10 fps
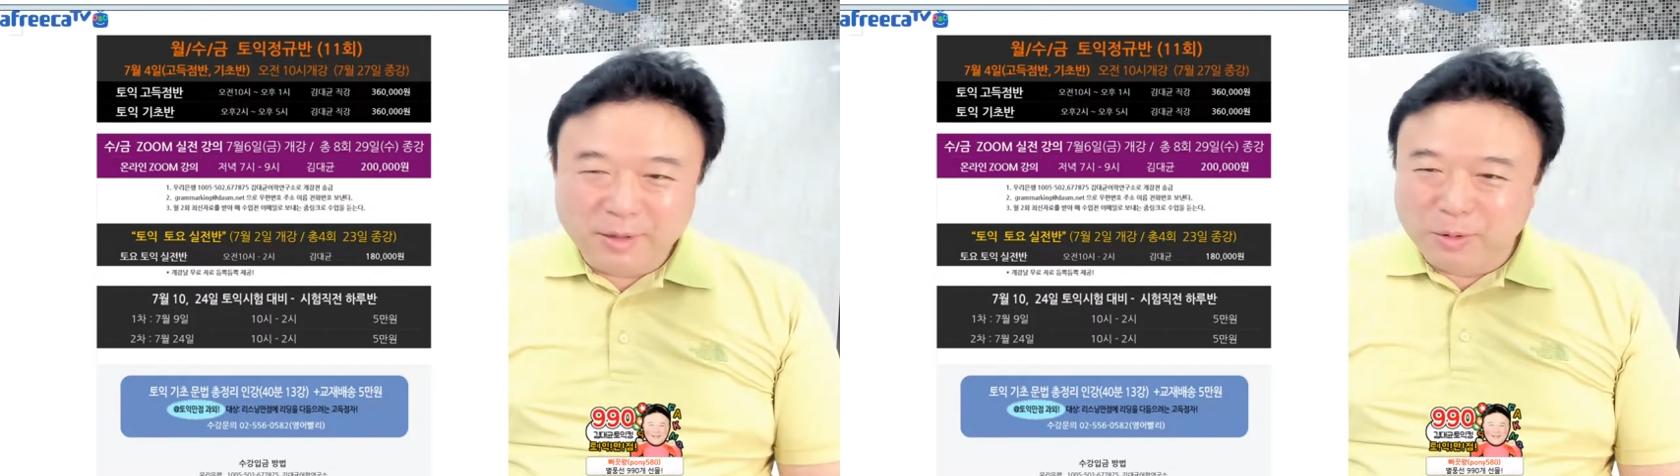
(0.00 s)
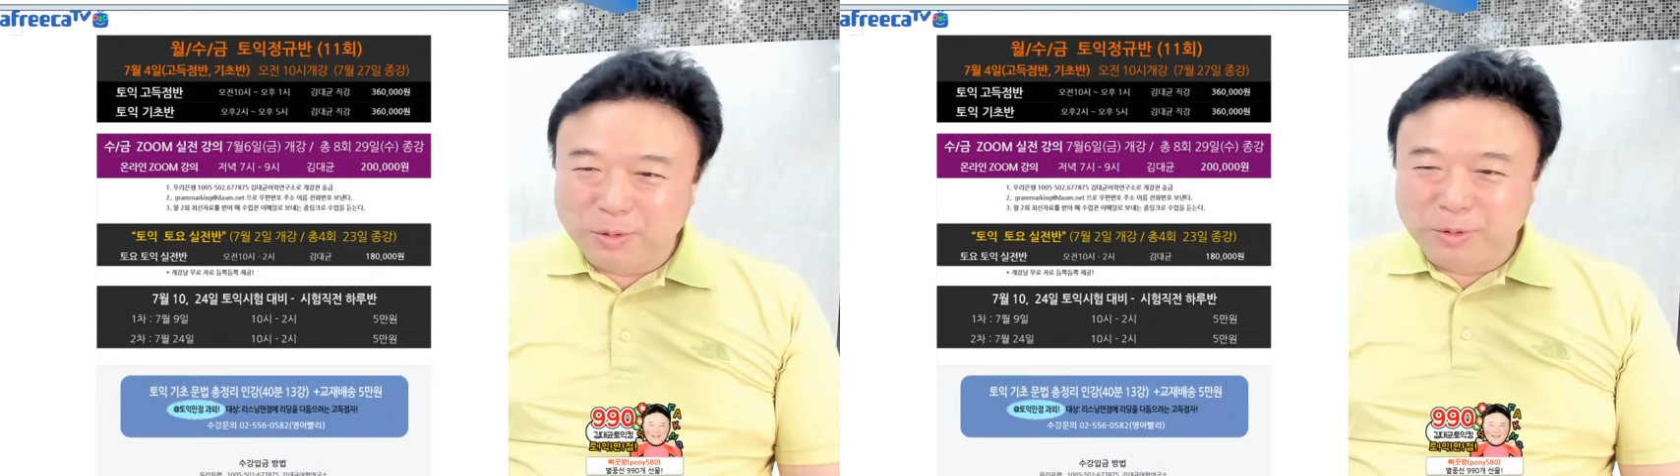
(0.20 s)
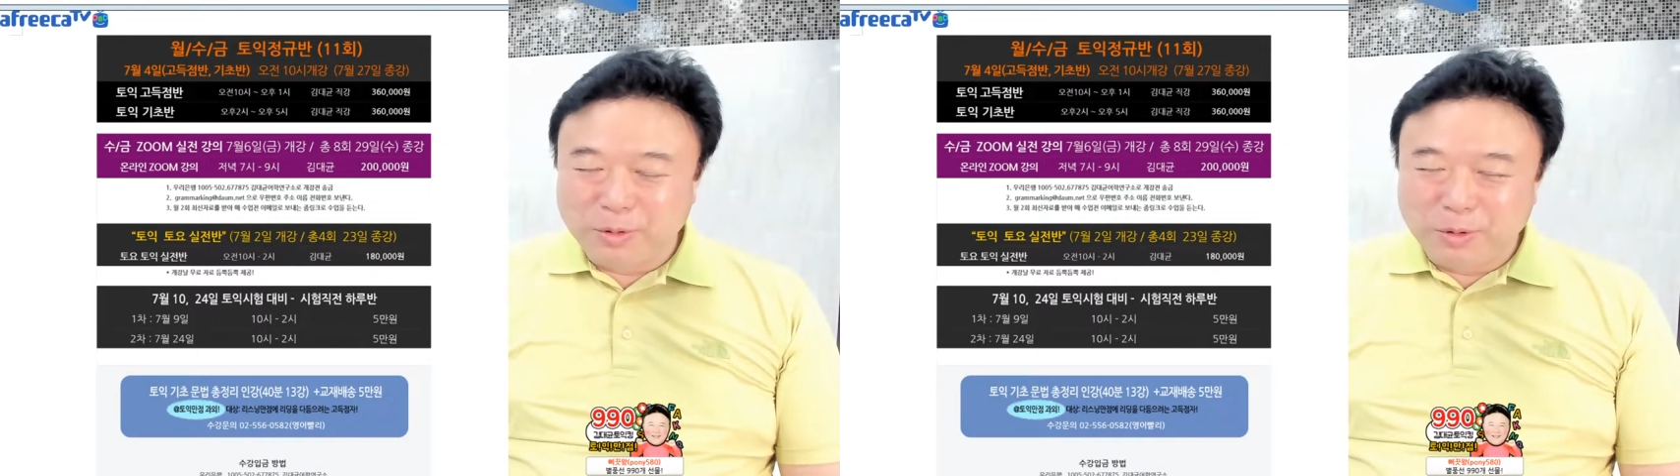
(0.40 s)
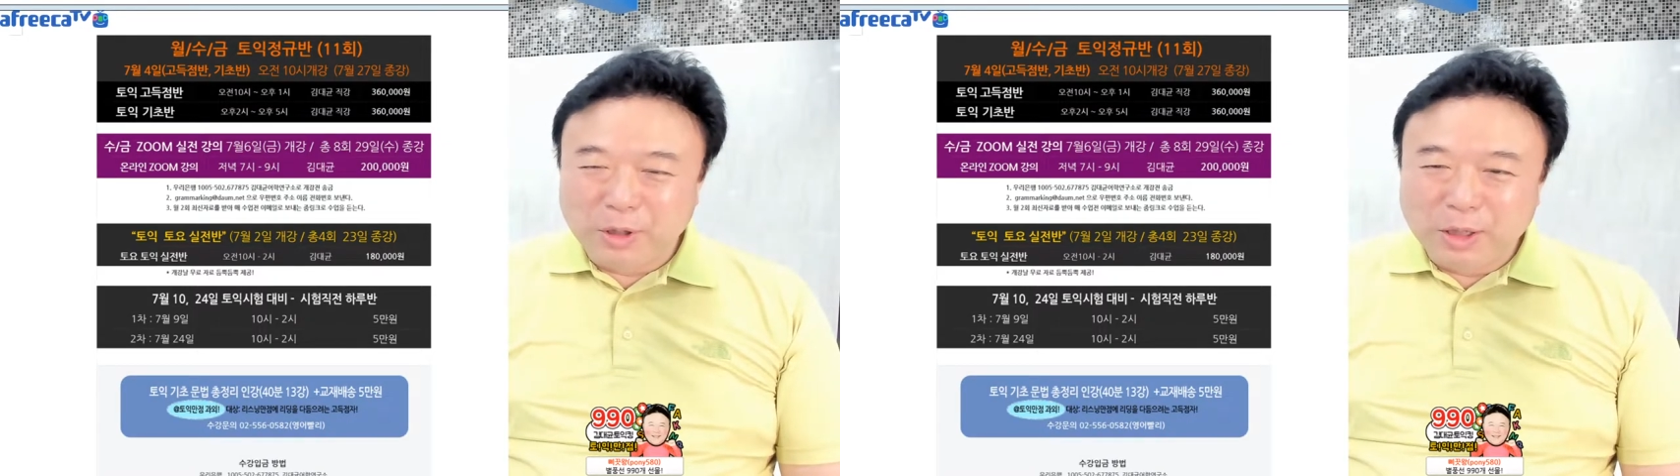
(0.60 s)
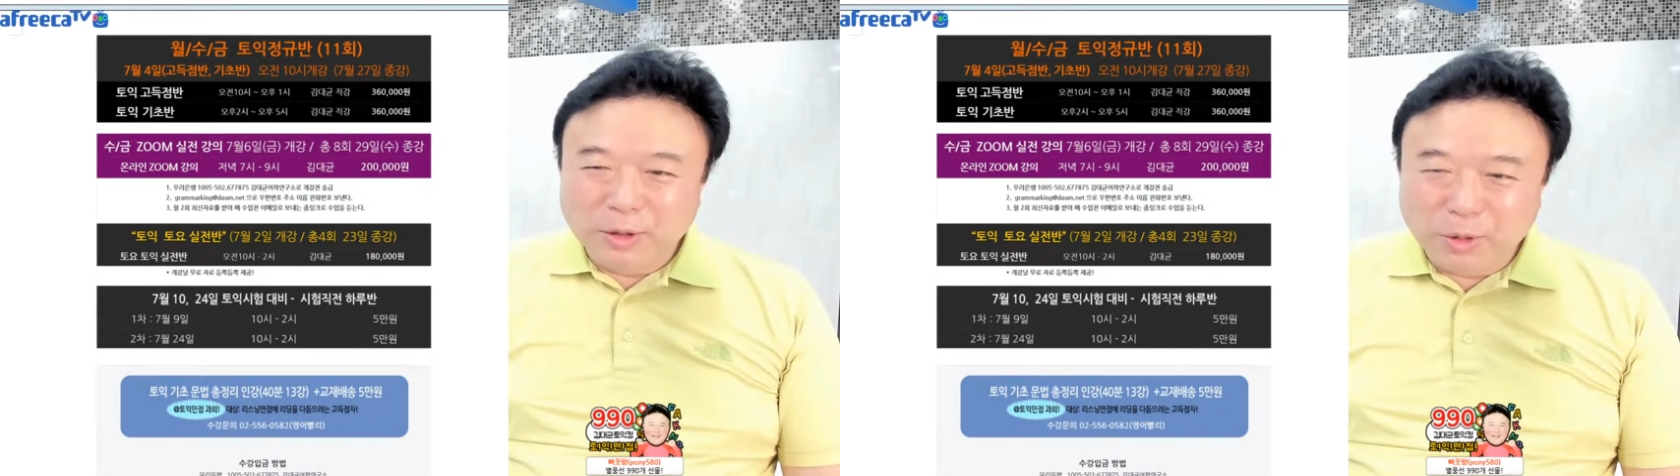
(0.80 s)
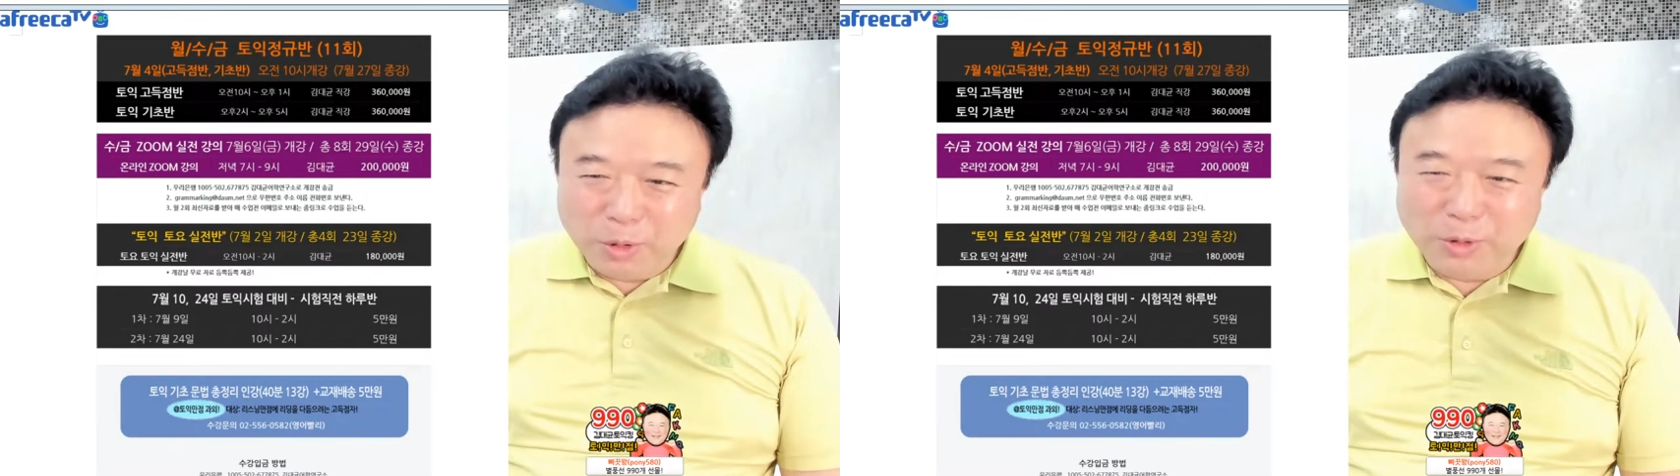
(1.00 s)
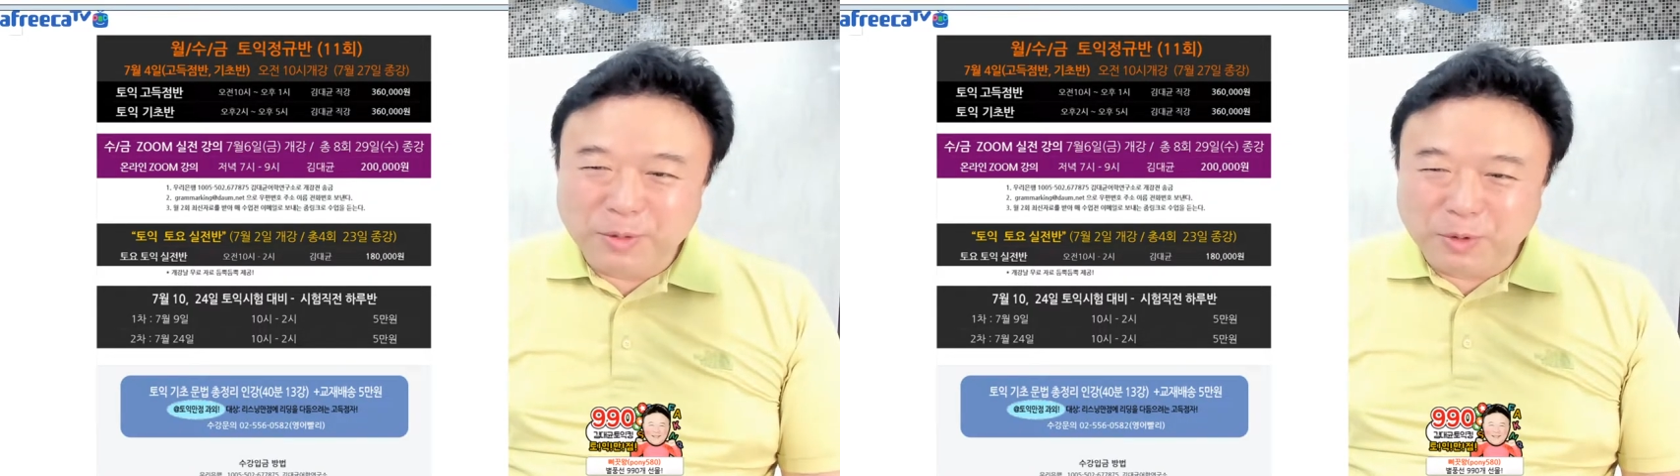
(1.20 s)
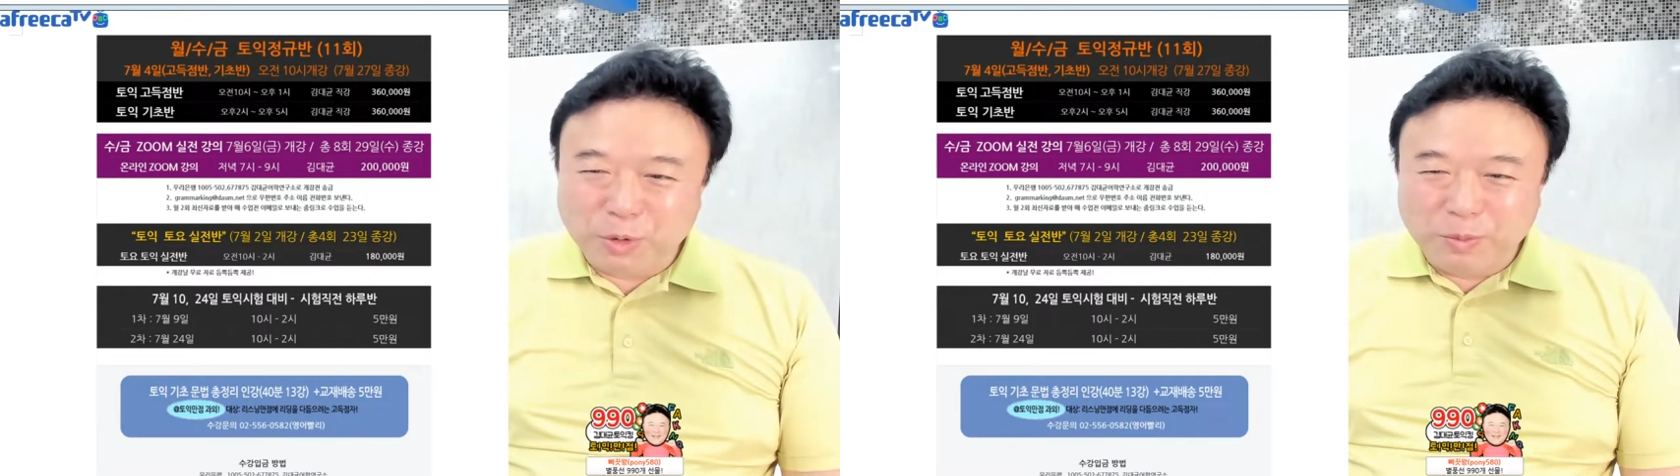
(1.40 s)
또 토요
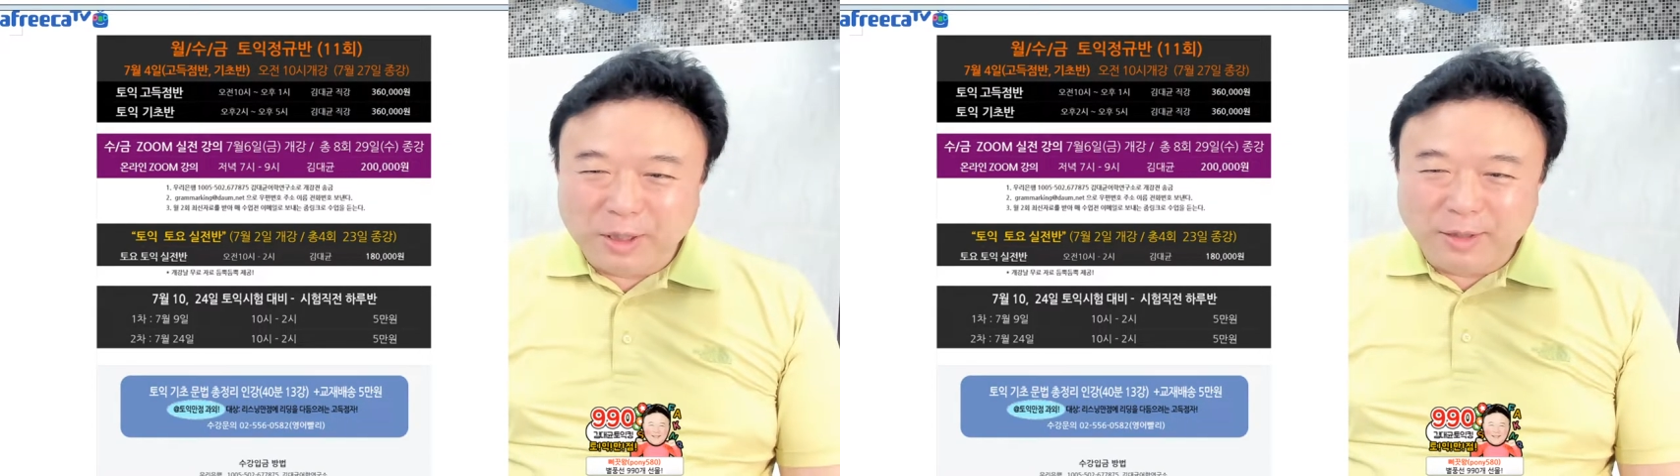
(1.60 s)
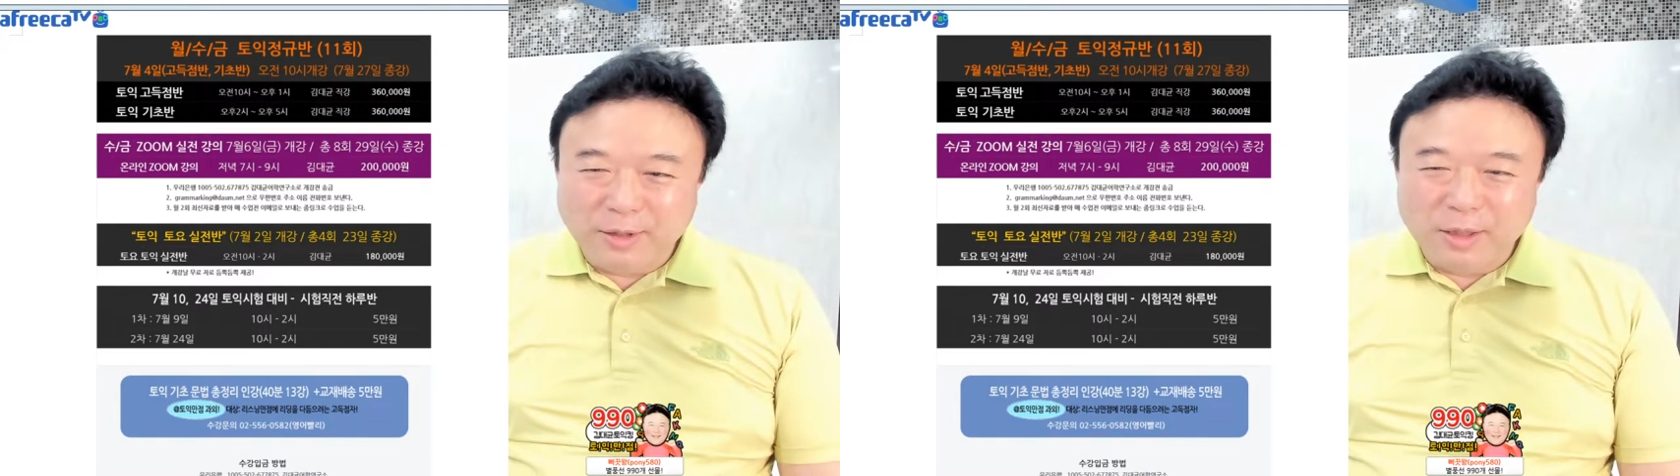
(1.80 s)
집중반,